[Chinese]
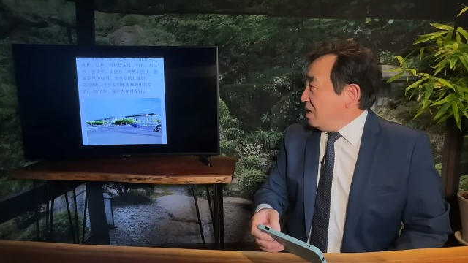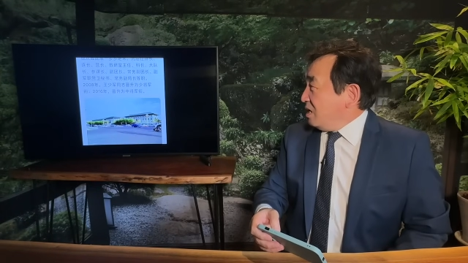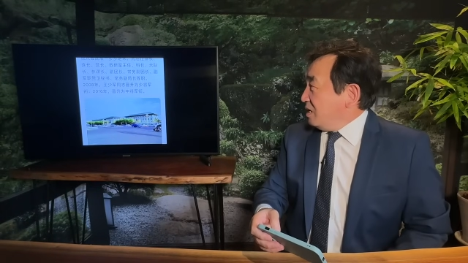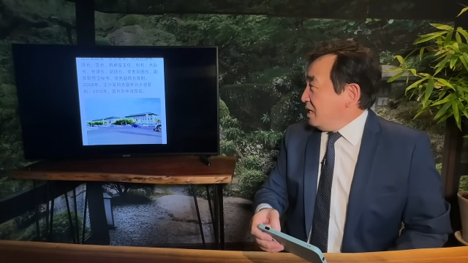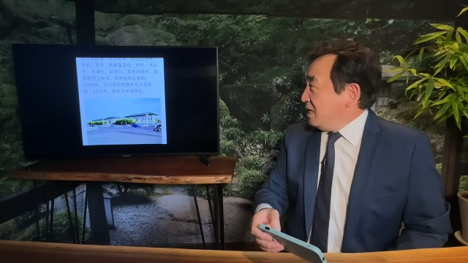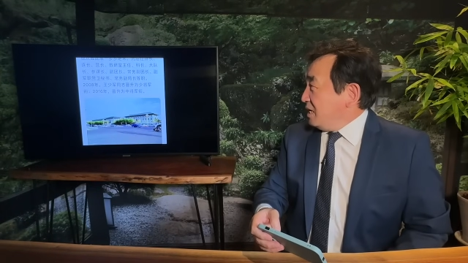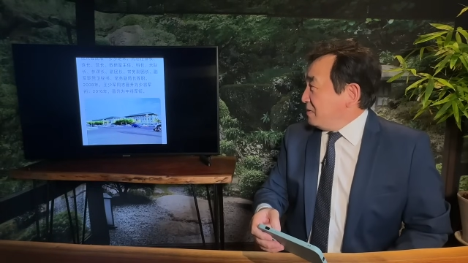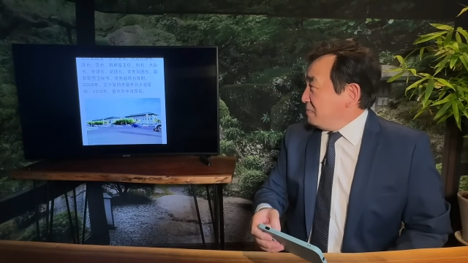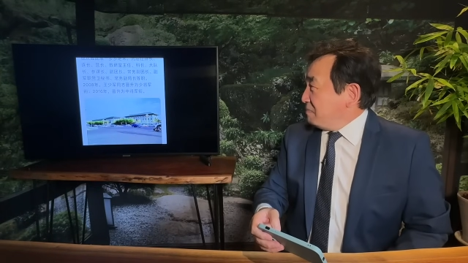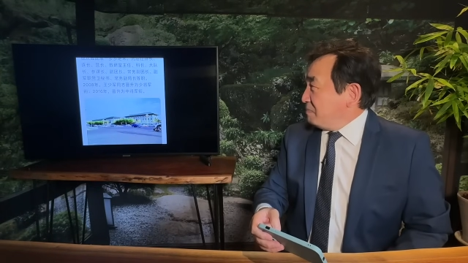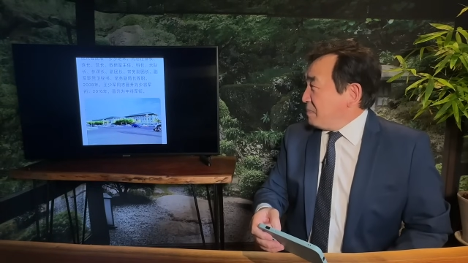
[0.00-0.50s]

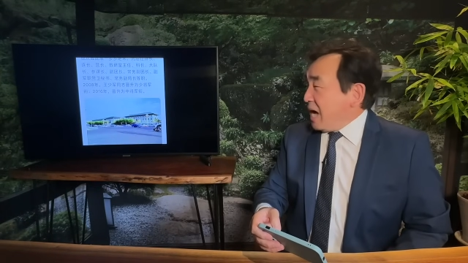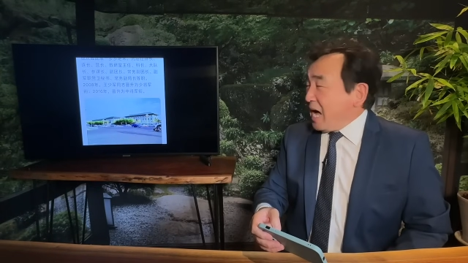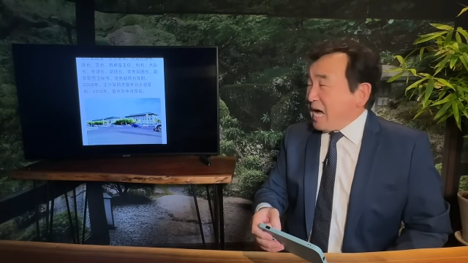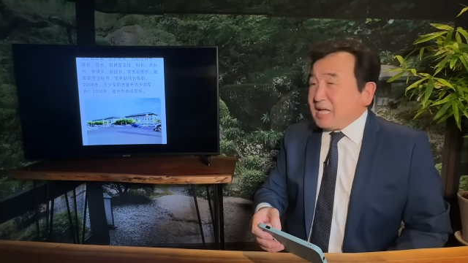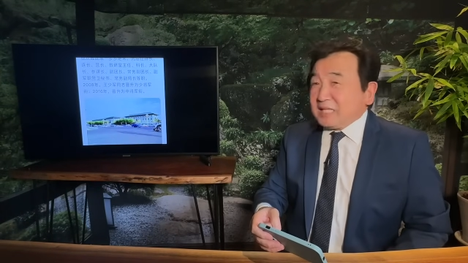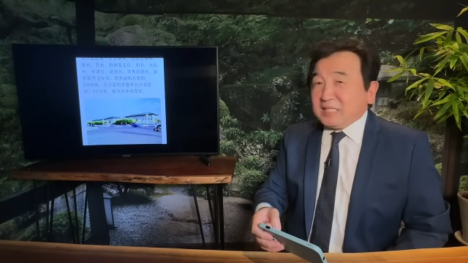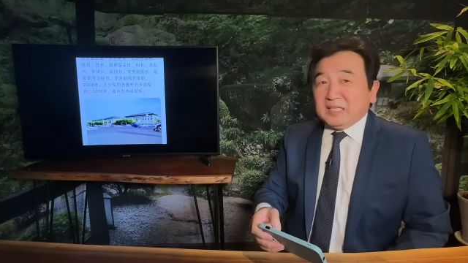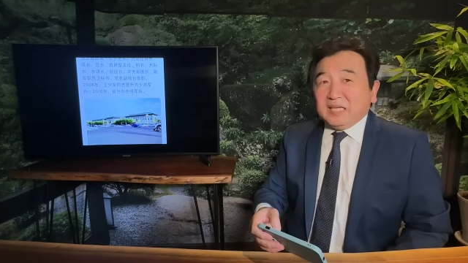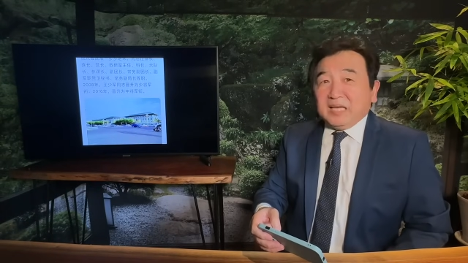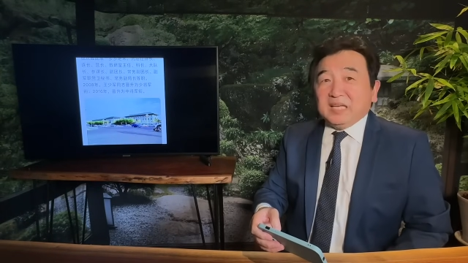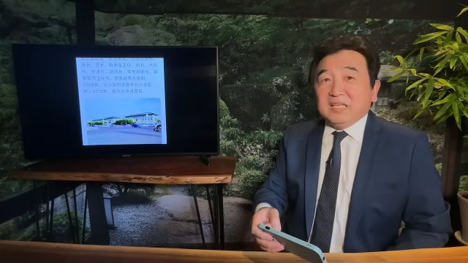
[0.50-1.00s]
零
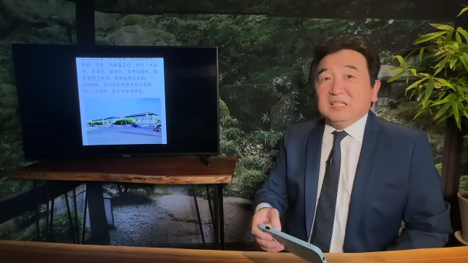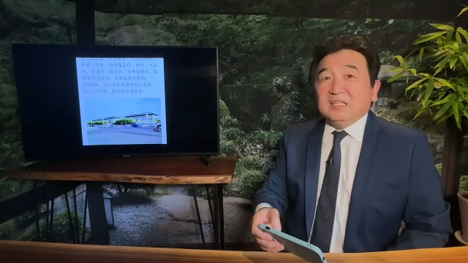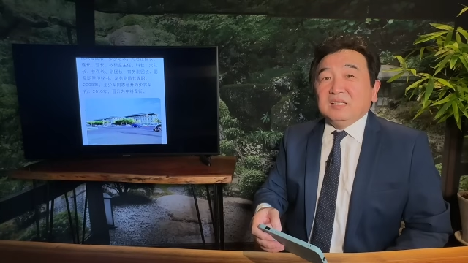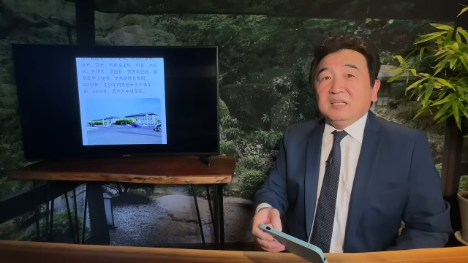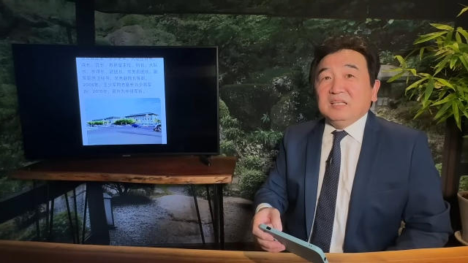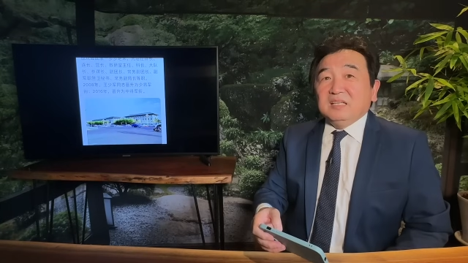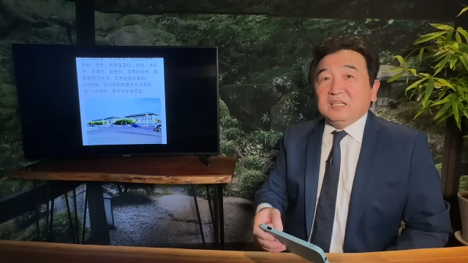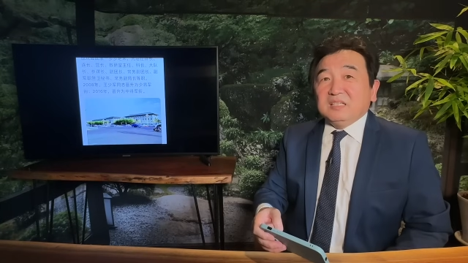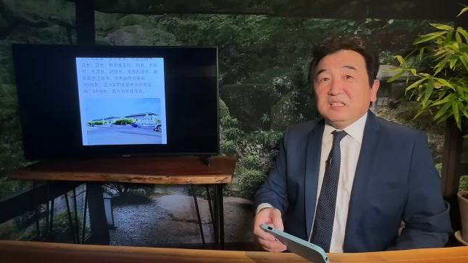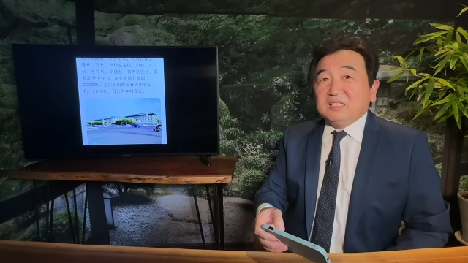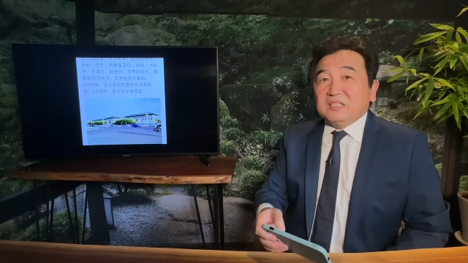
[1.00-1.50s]
八年
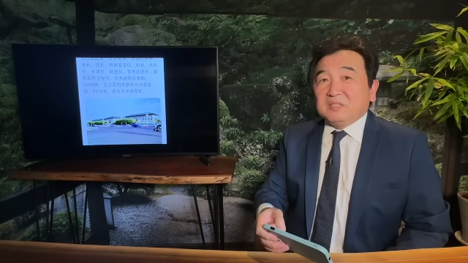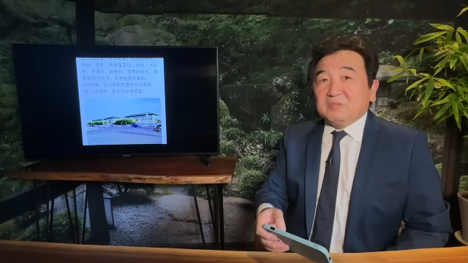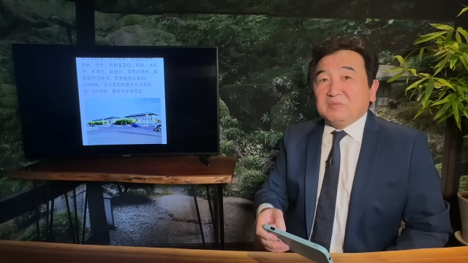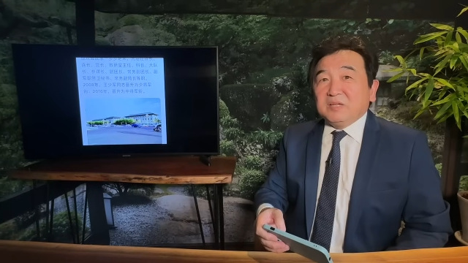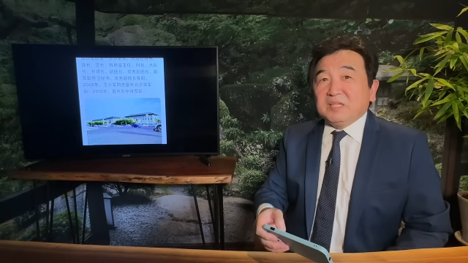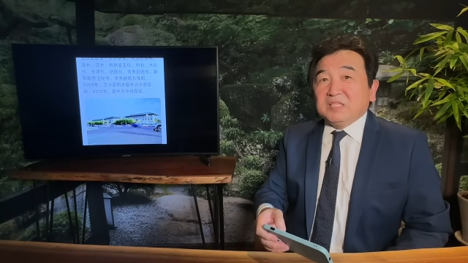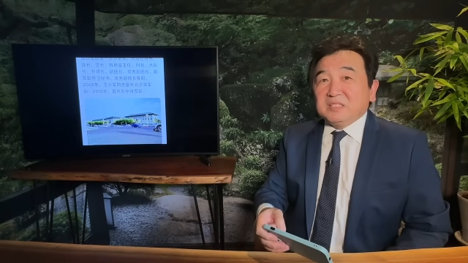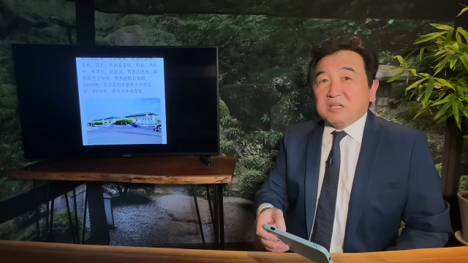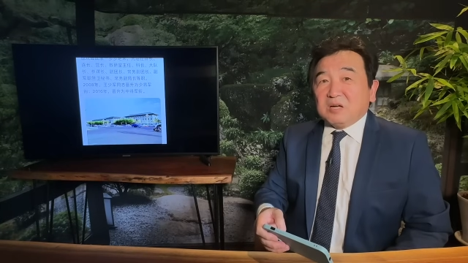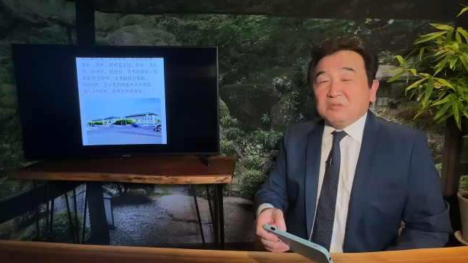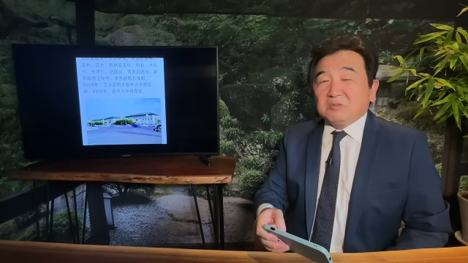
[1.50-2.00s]
升
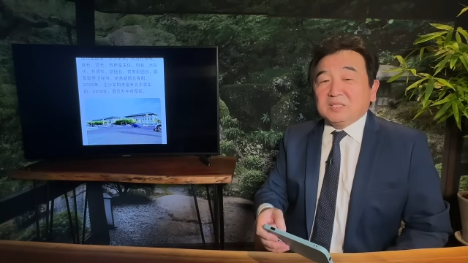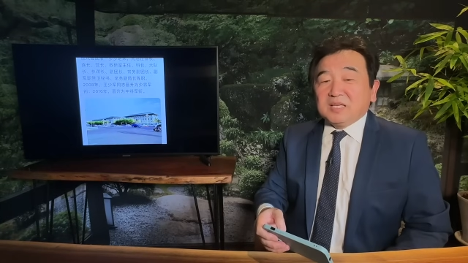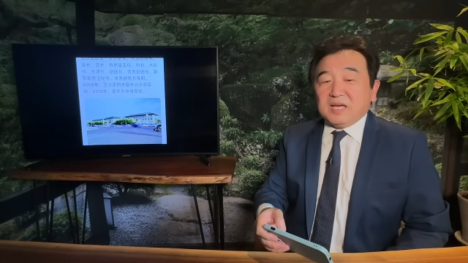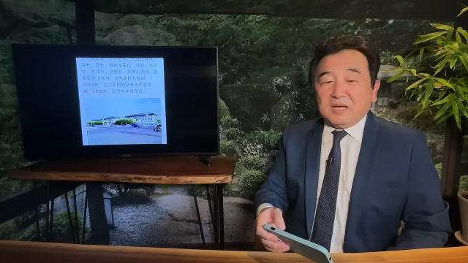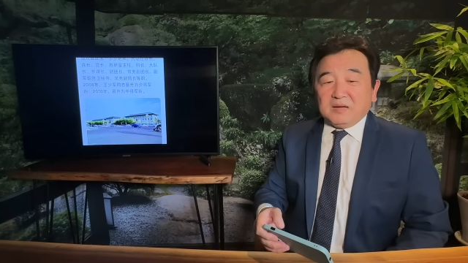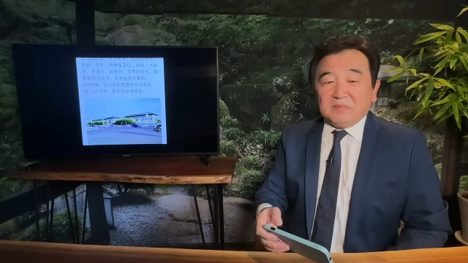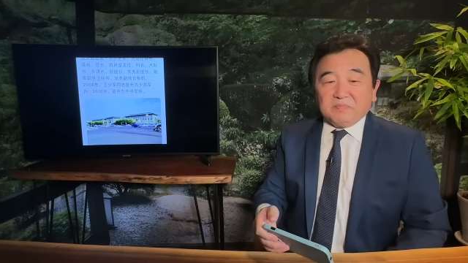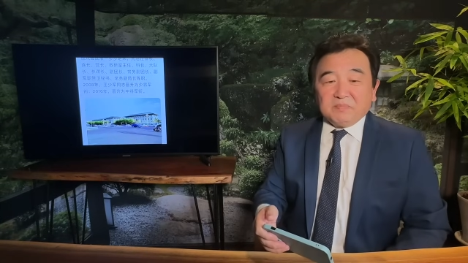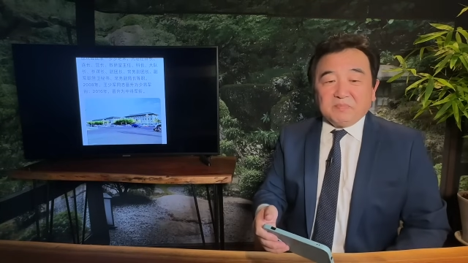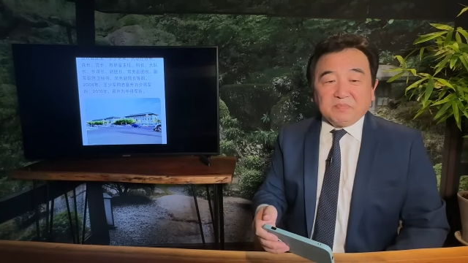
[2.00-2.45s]
为少将，